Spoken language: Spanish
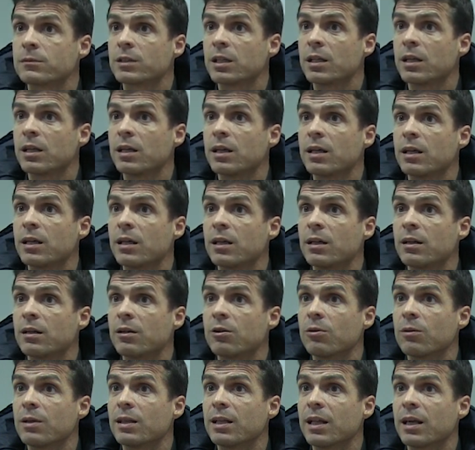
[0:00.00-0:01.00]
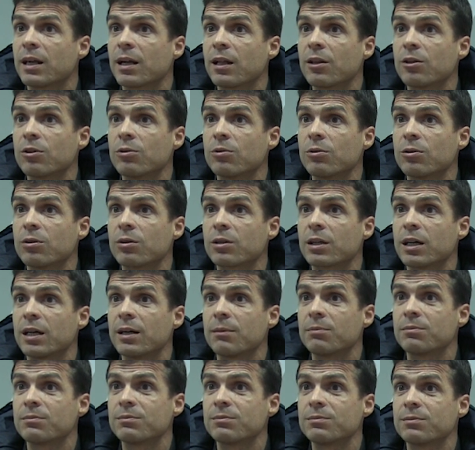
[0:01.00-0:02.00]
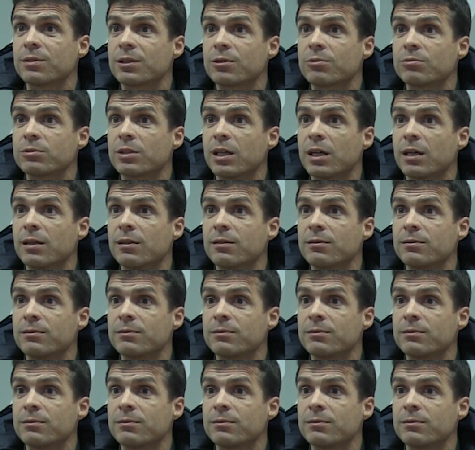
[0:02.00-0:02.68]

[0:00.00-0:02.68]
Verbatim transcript: Eh, Novelda Radio Cup, pregunta.